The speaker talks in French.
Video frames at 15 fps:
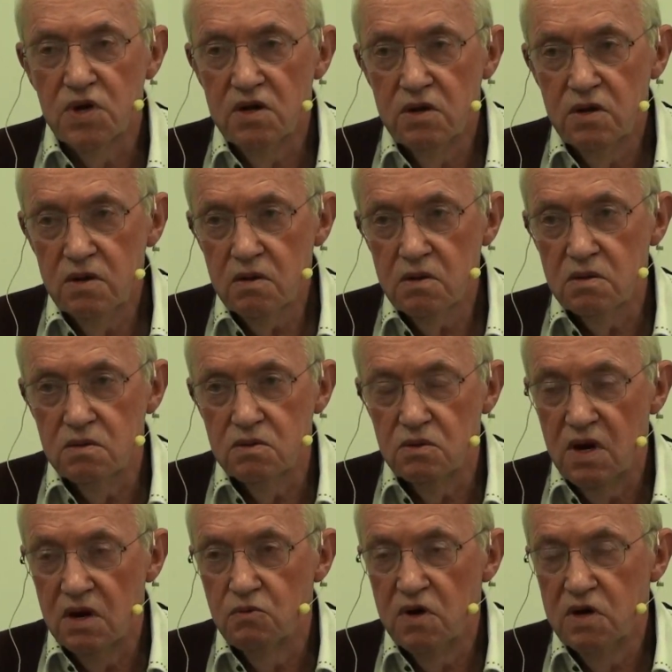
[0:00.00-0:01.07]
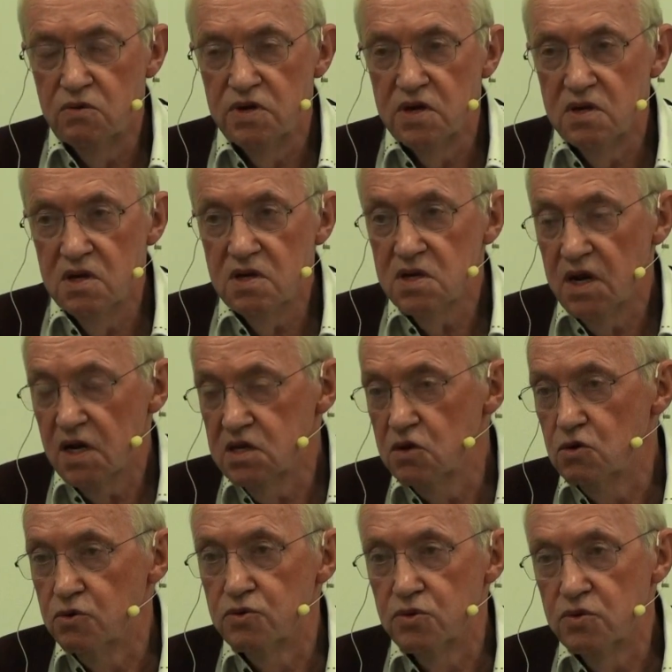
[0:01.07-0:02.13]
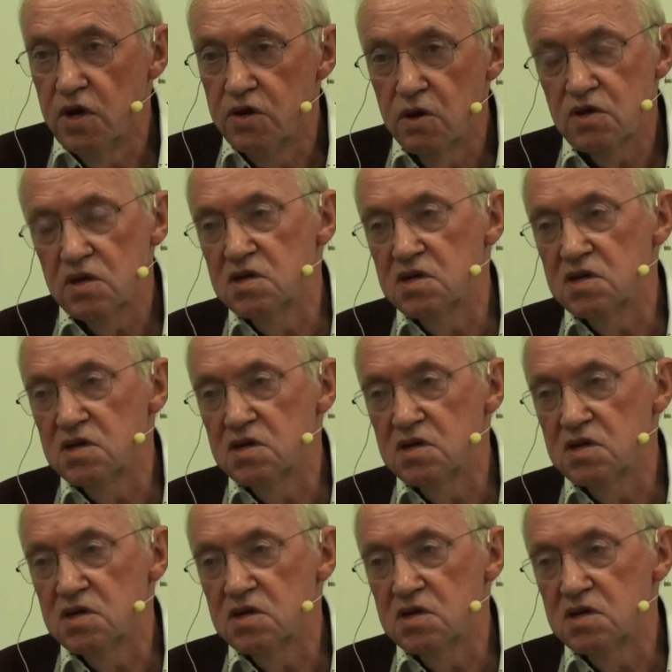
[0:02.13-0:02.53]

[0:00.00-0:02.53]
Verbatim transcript: tout à l'heure, de la loi l'honnêteté, c'est l'article 2 d'ailleurs,